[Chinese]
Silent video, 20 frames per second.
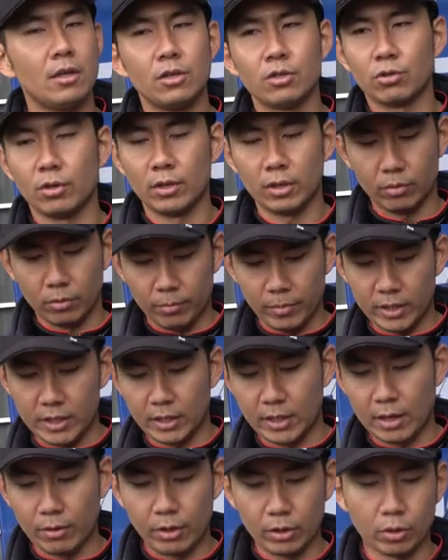所以我们
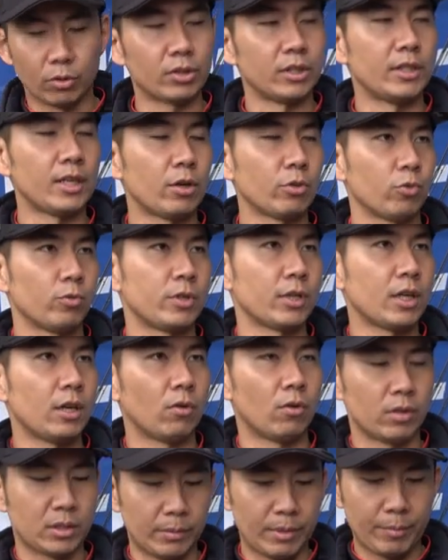称它为东京钓组。这个
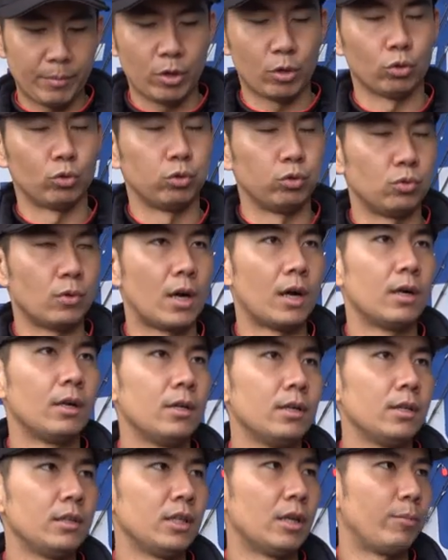我这边没有图啊，
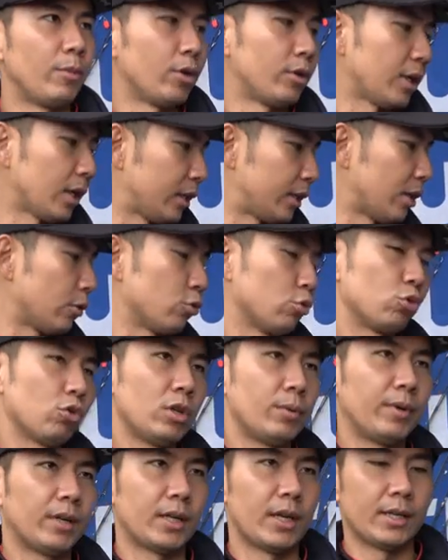也没有那个钓组，所
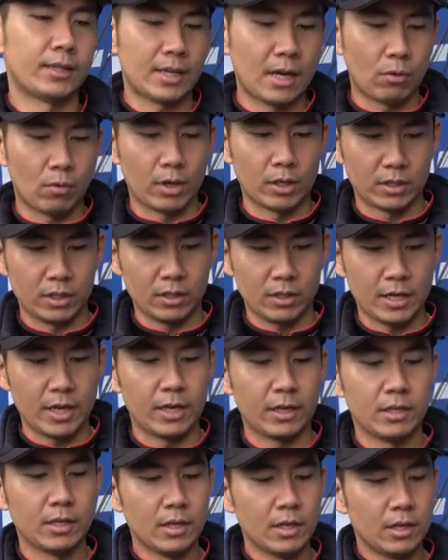以你们可以上网直
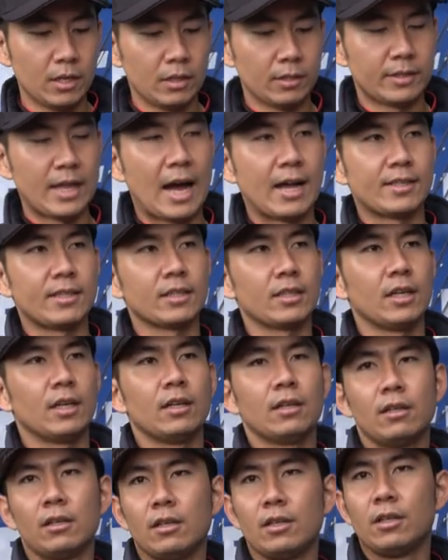接打这
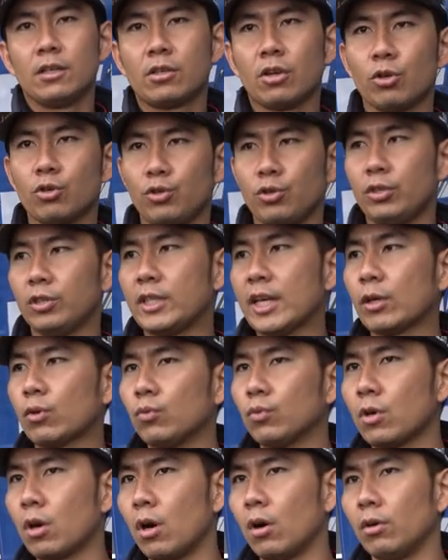个，搜寻一下
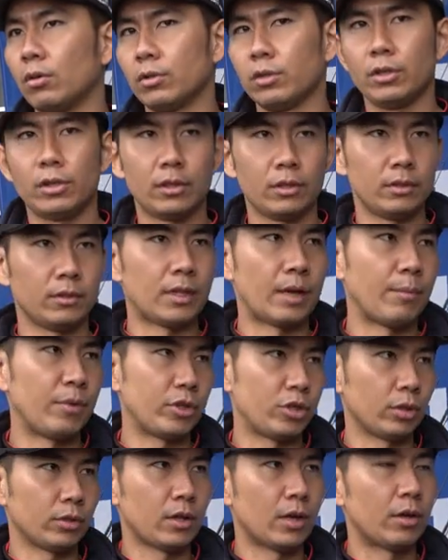Google，他
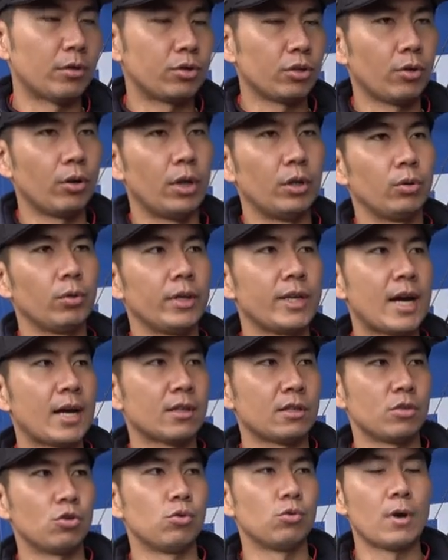们就它就会很多
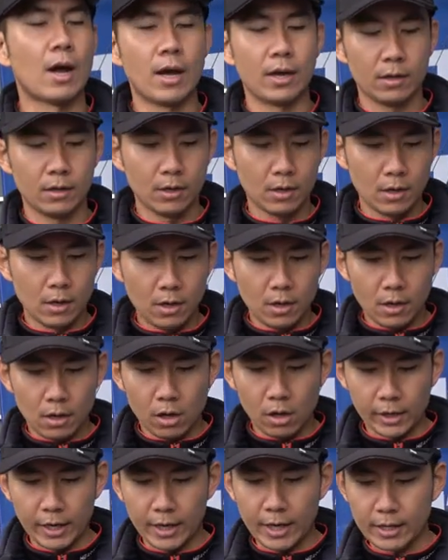样式出来。
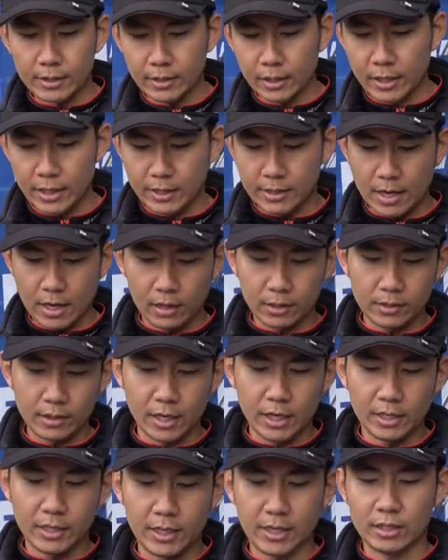OK，那这以上
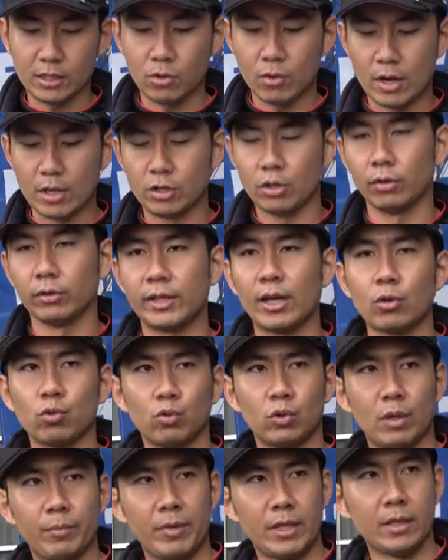这一些是卵虫钓
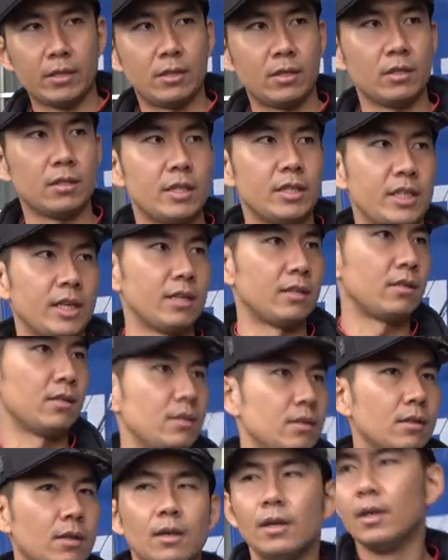组的名词的解释，